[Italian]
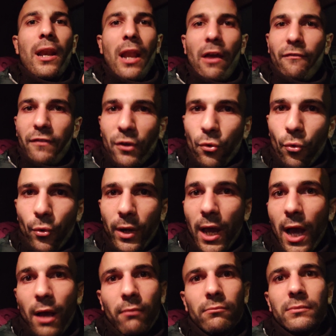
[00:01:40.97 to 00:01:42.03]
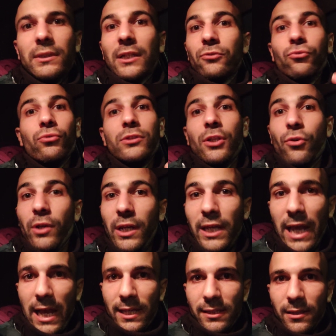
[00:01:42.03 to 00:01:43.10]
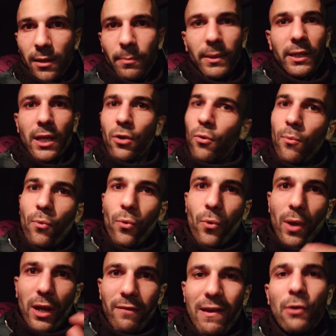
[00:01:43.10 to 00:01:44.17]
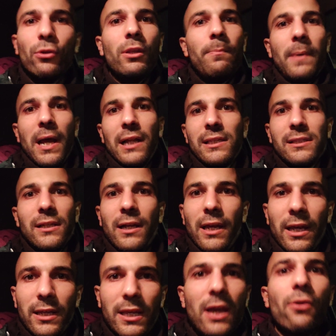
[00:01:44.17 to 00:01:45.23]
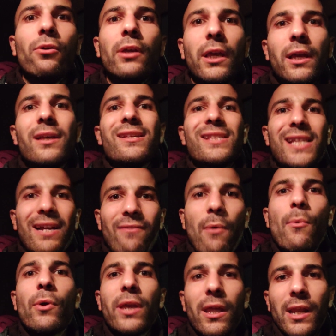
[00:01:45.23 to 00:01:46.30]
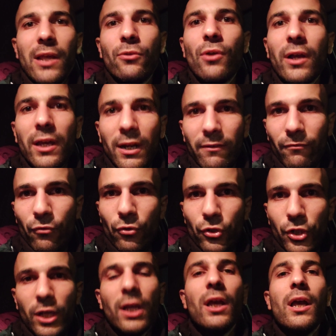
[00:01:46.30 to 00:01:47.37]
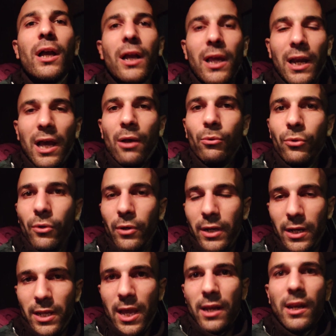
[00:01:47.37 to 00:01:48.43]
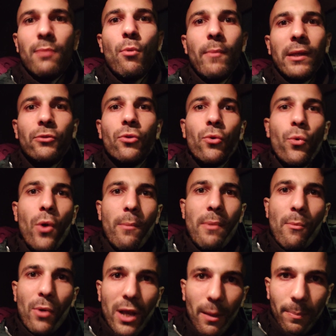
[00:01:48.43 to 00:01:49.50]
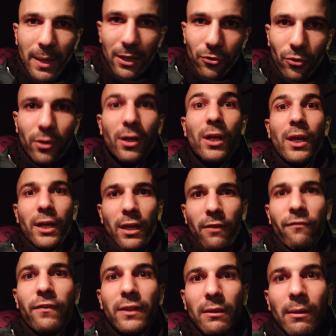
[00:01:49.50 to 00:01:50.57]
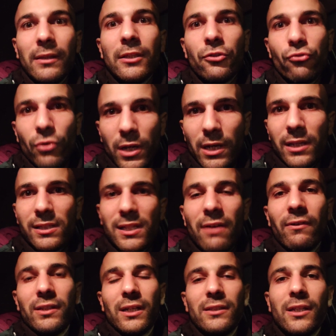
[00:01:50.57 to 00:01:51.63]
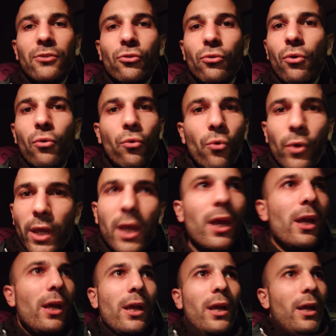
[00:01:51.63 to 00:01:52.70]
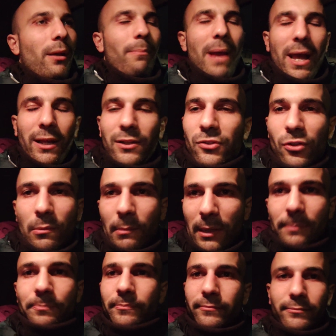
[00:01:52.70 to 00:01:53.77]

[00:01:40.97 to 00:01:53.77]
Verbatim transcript: la figura da tutti noi richiesta, perché comunque a livello di piazza è chiaro che stavamo chiedendo a gran voce Claudio Ranieri. Nel momento in cui abbiamo capito che effettivamente Giulini stava trattando con lui, beh, insomma,